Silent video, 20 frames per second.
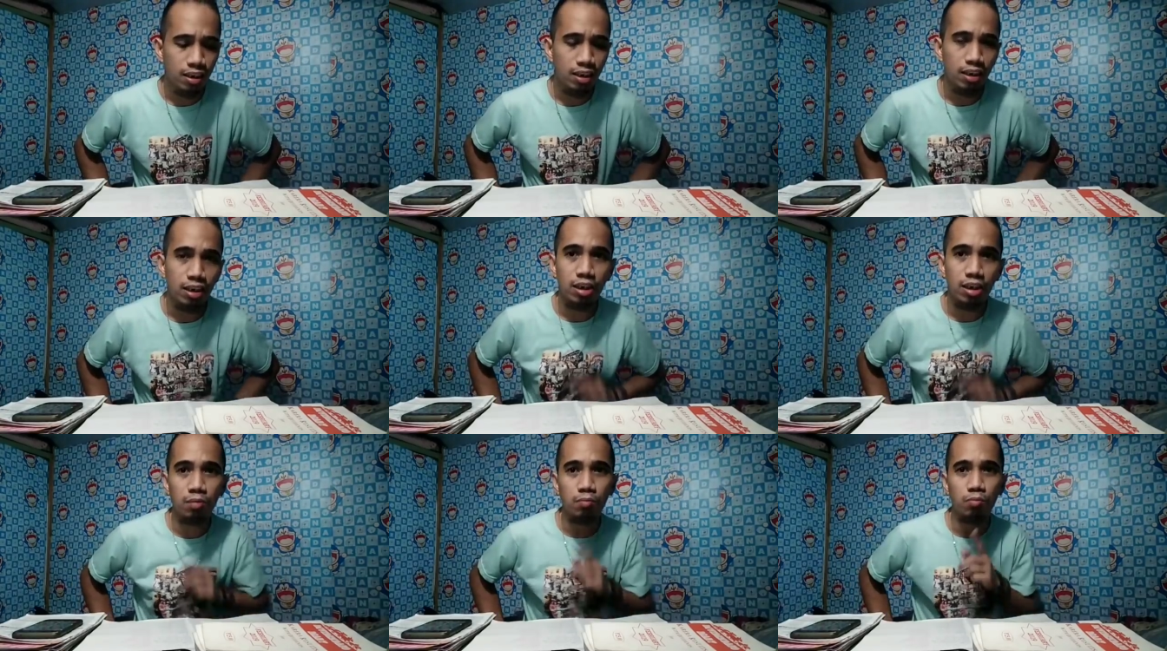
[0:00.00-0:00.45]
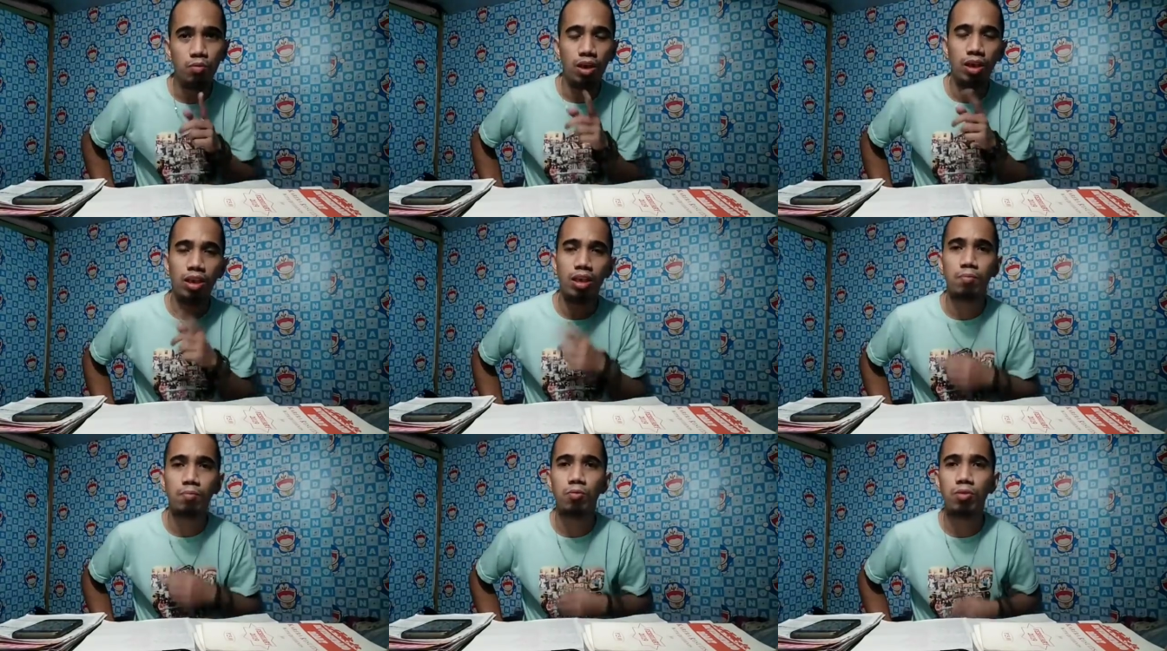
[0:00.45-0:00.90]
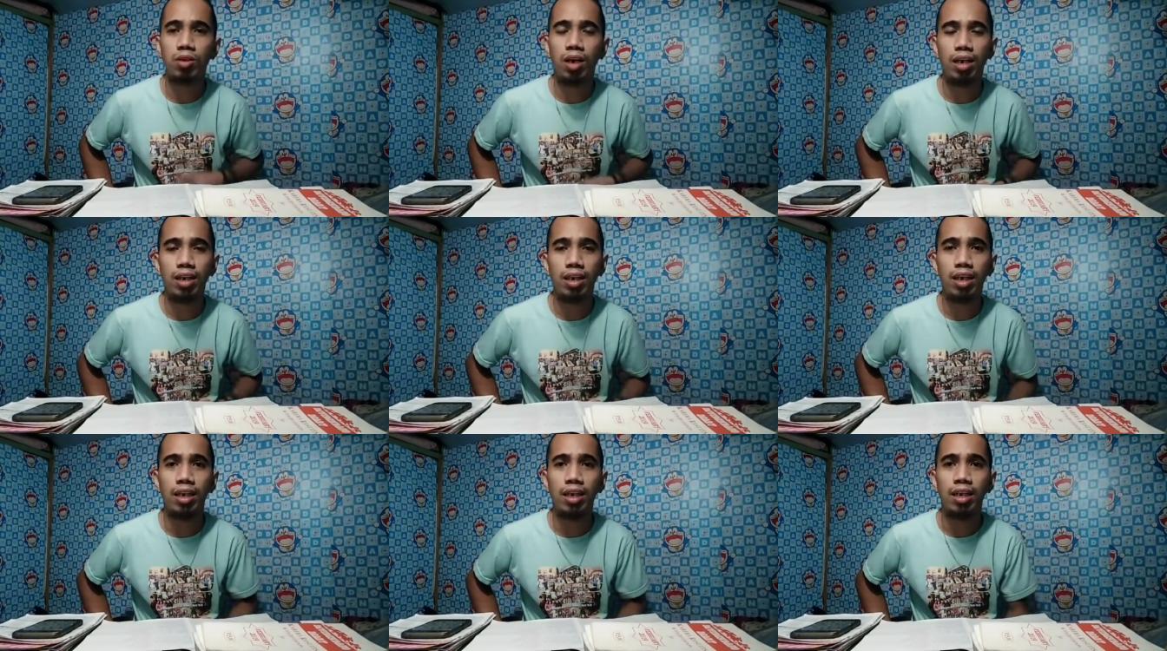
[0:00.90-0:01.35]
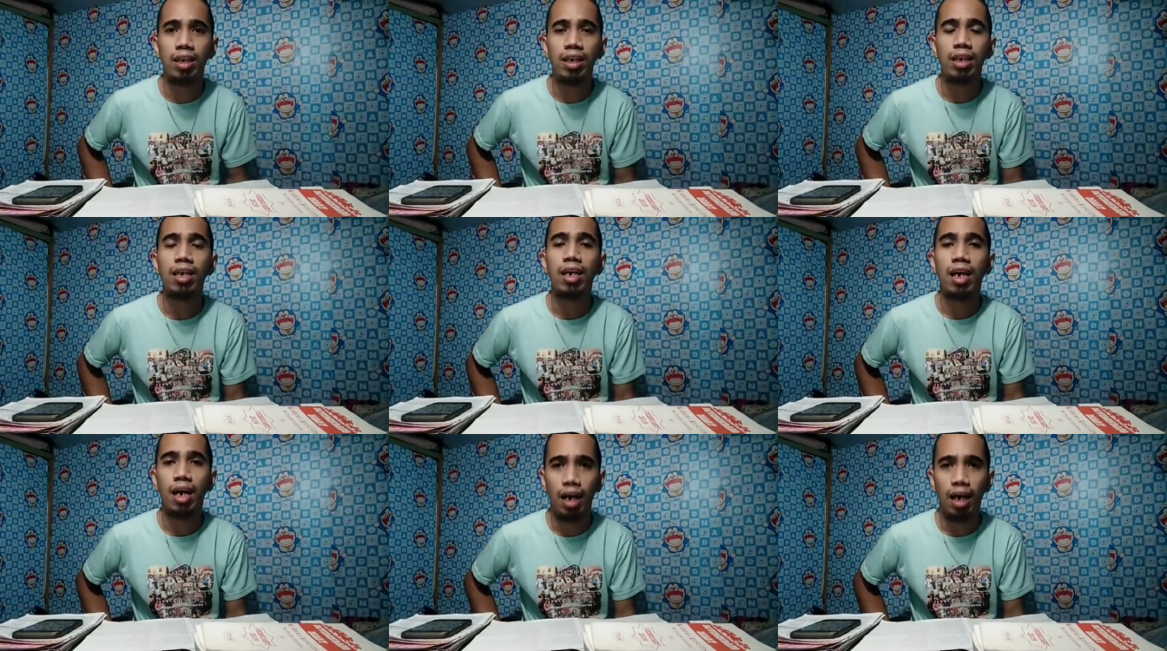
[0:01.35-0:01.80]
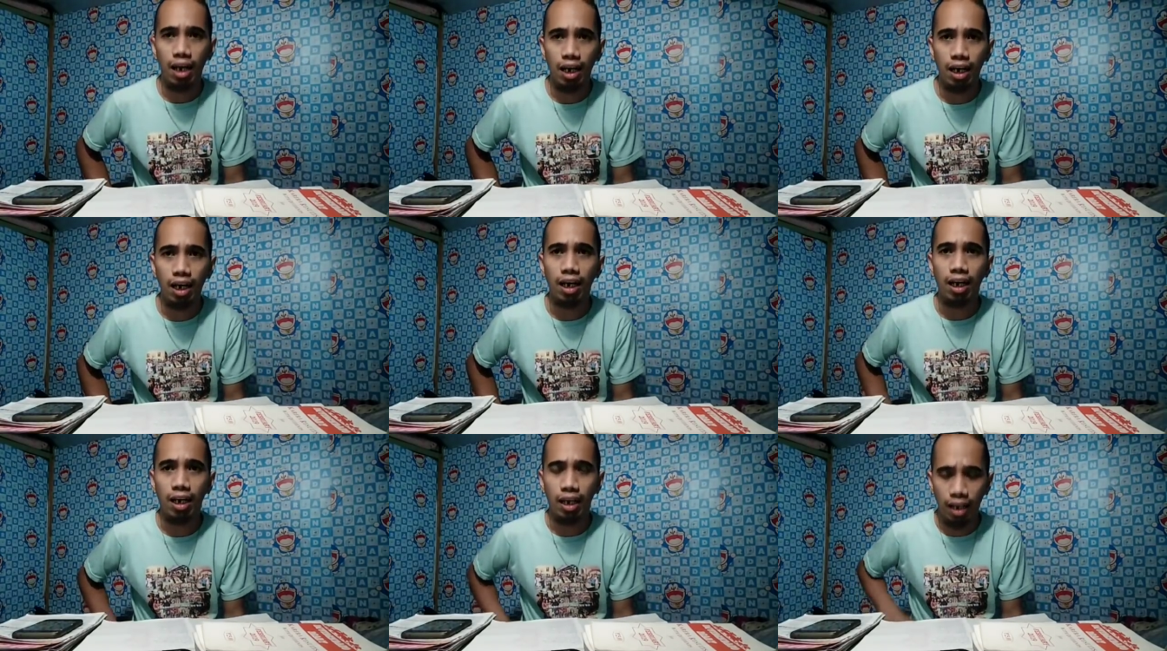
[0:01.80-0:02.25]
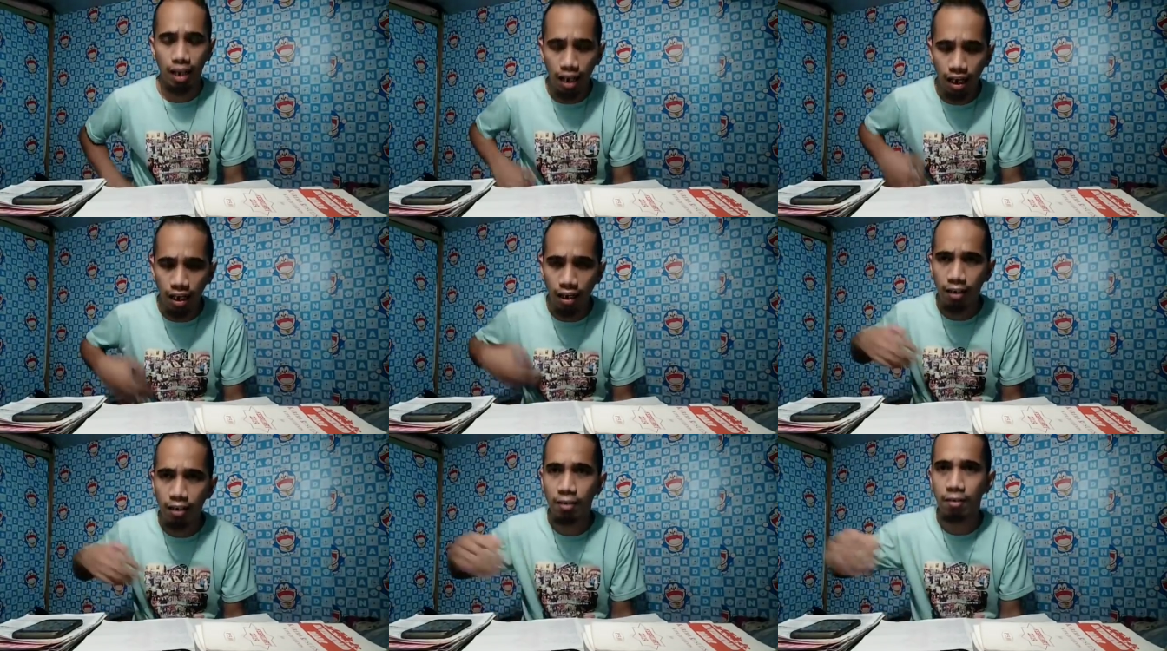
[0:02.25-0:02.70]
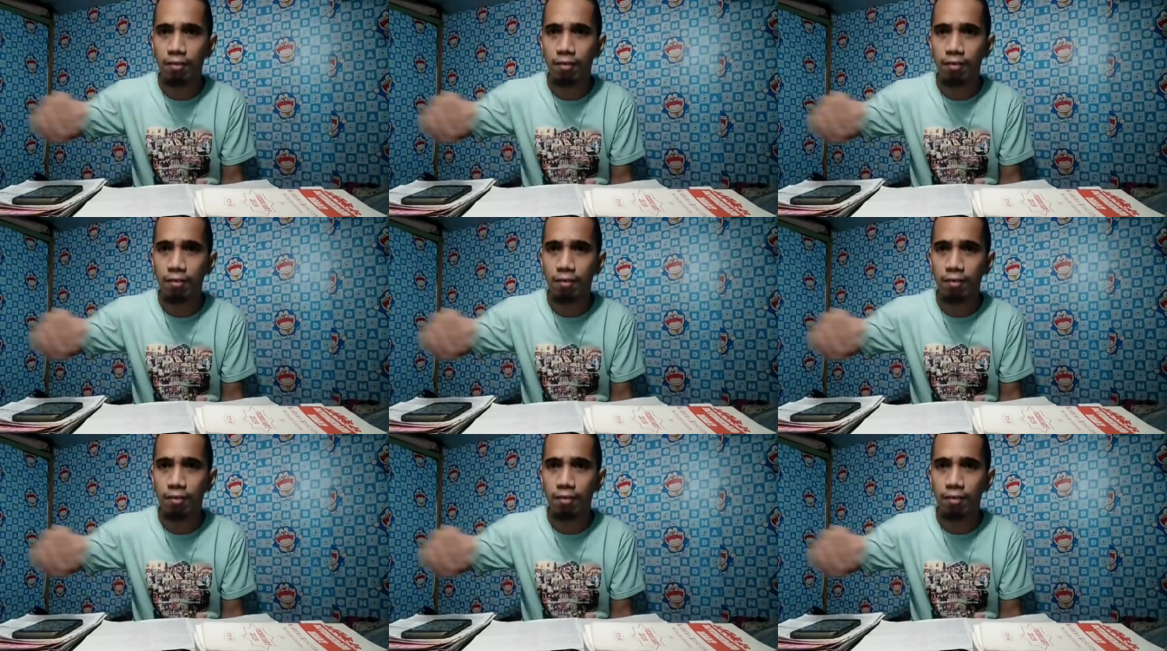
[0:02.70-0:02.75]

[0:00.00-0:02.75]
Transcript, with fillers: Simulan na po natin ang karera.